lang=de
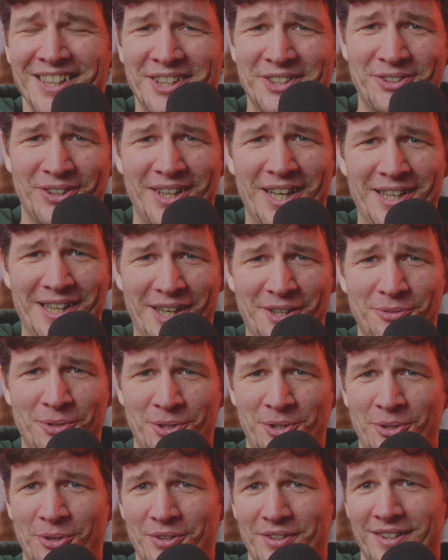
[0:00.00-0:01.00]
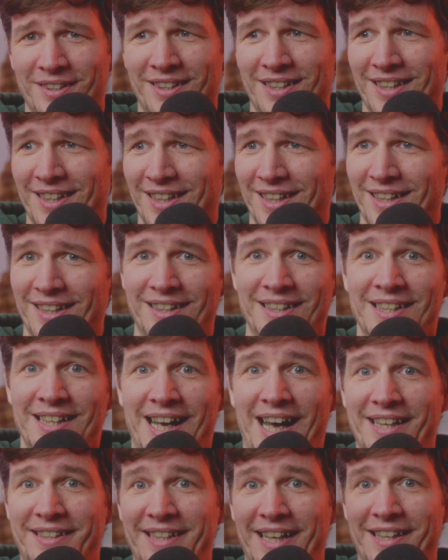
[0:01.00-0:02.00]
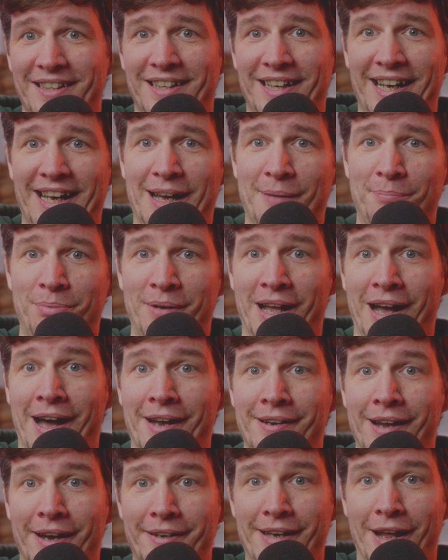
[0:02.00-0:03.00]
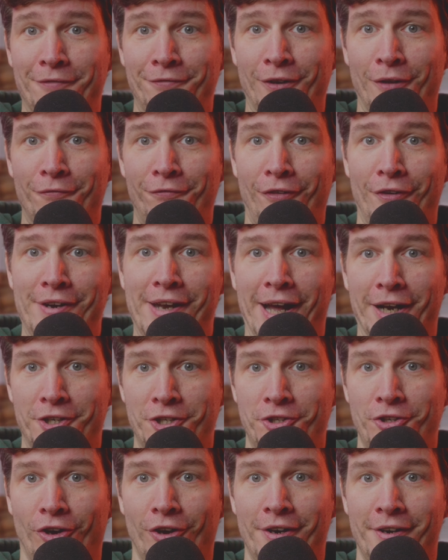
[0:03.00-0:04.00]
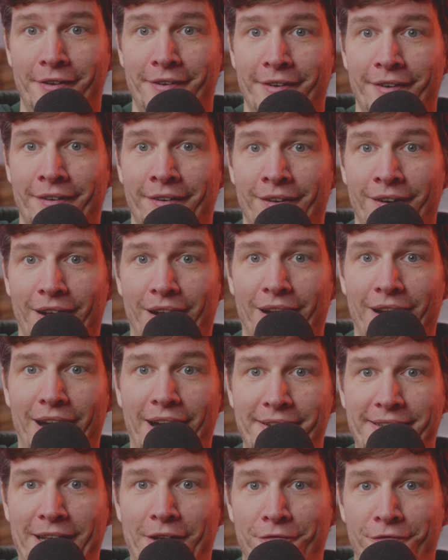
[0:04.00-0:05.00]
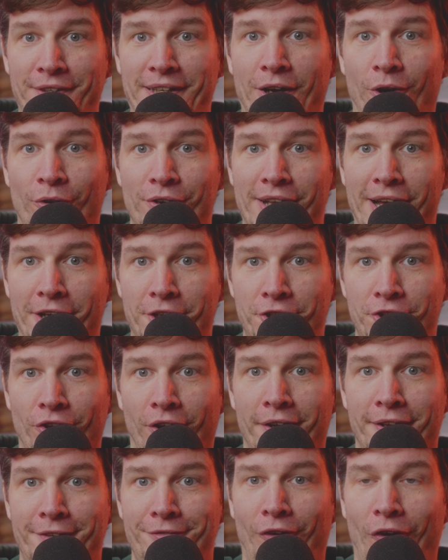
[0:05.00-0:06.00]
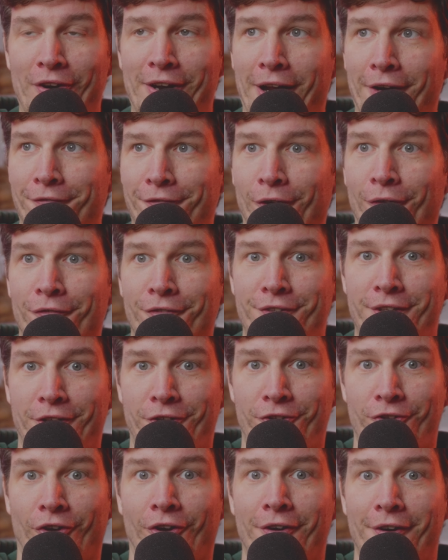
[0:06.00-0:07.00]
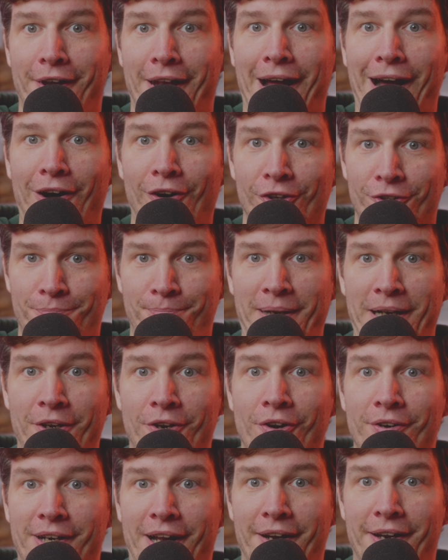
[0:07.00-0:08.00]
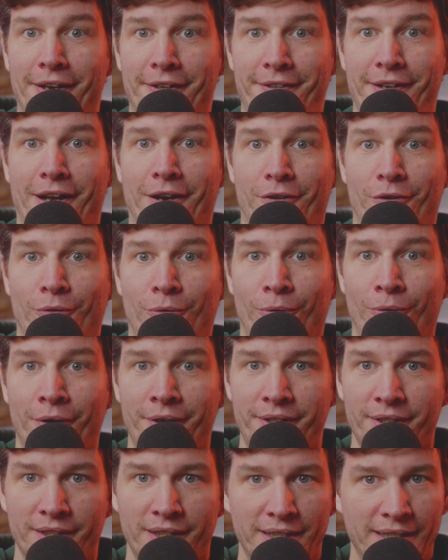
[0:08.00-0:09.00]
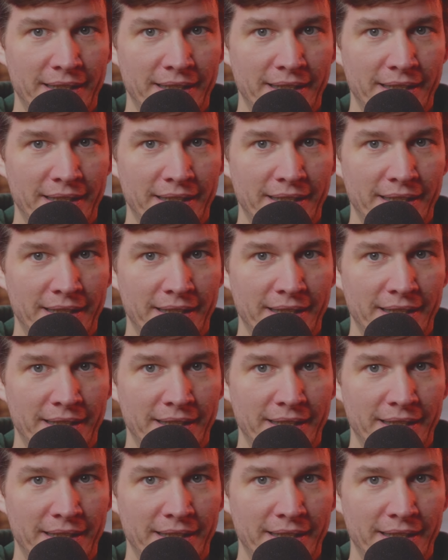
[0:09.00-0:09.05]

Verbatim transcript: sondern dann nur gucken, äh, hat der einen Lehrplan, hat der 500 Stunden, äh, hat der 400 Stunden, 250 Stunden Ausbildung, dann ist er gut.